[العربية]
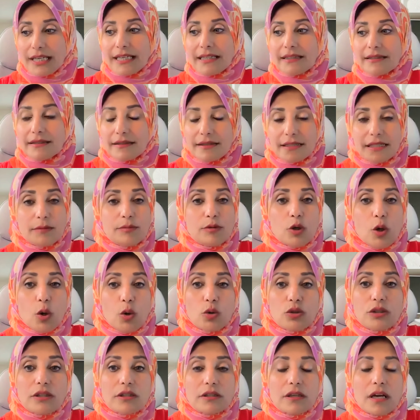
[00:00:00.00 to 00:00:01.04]
ان دي
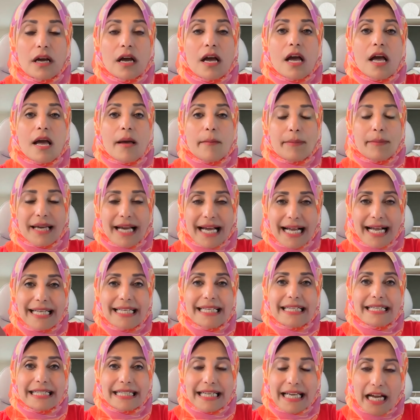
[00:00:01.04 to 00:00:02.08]
بيحط
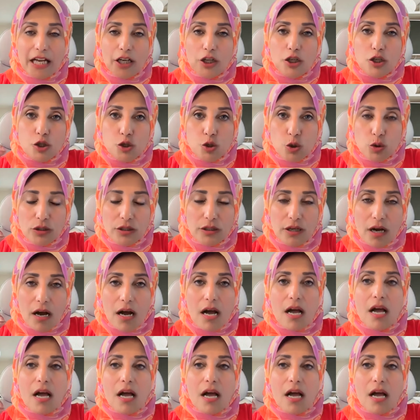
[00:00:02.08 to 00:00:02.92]
بيخلي رجال الشرطه